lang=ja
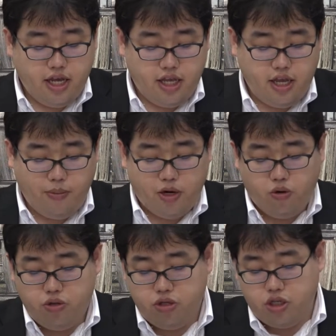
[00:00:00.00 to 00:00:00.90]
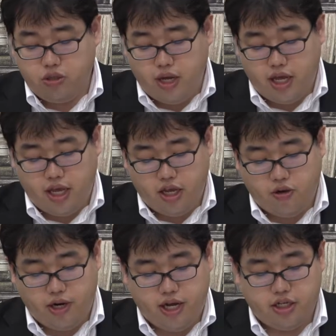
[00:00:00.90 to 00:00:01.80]
で、まあ、論述は、えー、
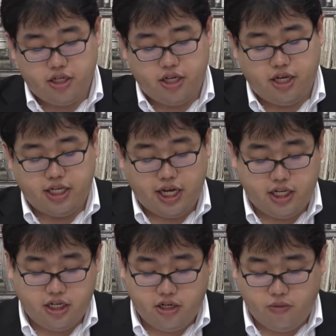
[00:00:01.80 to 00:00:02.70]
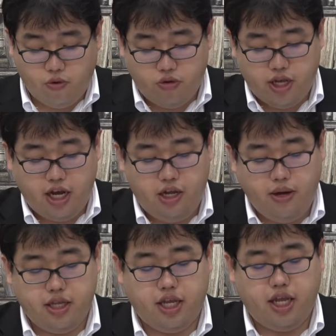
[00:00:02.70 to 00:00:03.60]
とりあえず、えー、最新の問題で
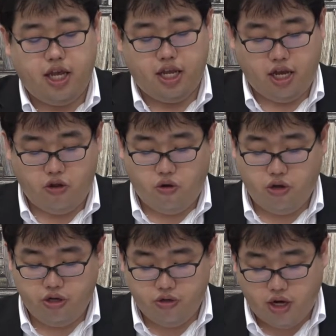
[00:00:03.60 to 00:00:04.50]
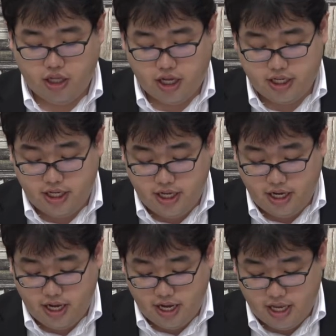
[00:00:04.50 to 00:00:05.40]
は出ていないという形
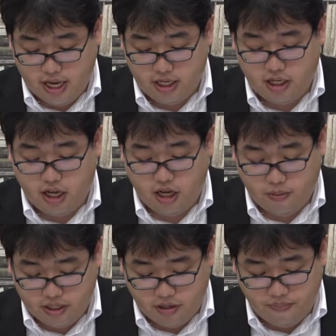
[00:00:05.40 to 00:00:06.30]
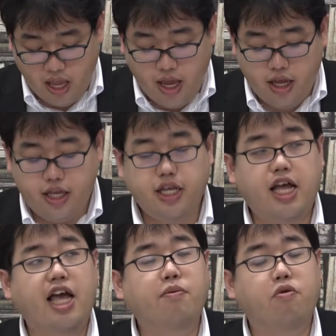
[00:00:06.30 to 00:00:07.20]
に、えー、なっています。で、
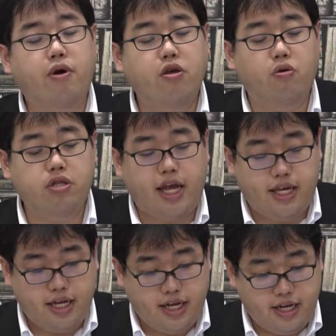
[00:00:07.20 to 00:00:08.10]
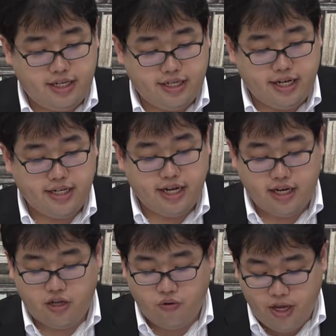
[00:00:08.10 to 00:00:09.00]
大問は4台、えー、取材さ
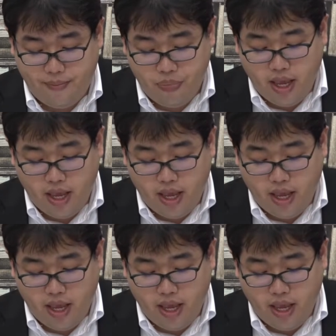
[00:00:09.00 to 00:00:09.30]
れており、